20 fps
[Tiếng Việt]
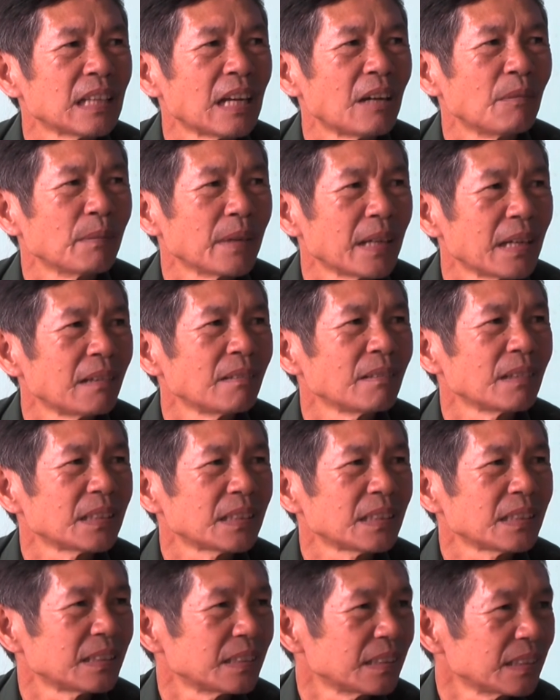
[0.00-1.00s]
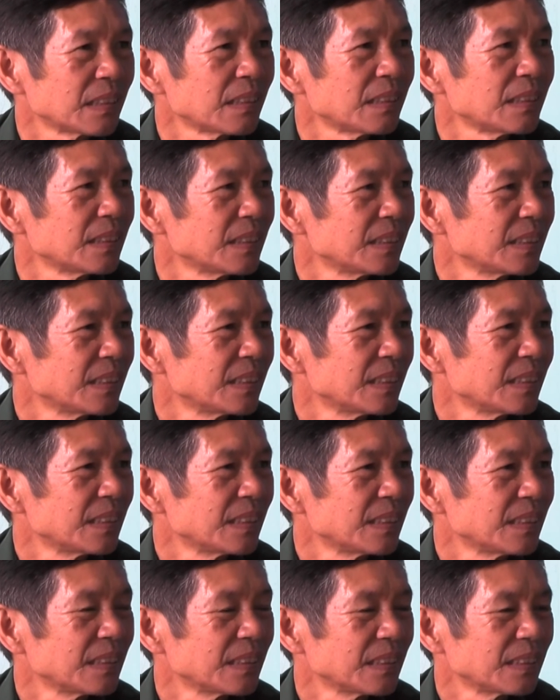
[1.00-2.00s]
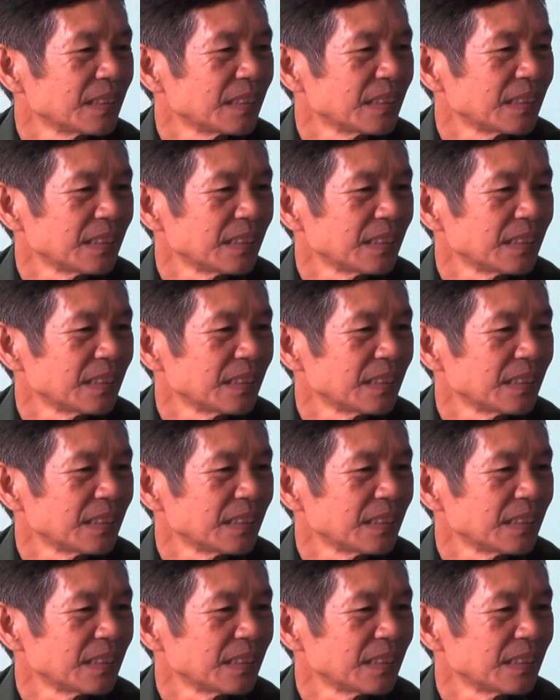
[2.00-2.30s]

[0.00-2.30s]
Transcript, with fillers: túng thiếu, tưởng chừng khó lòng để vươn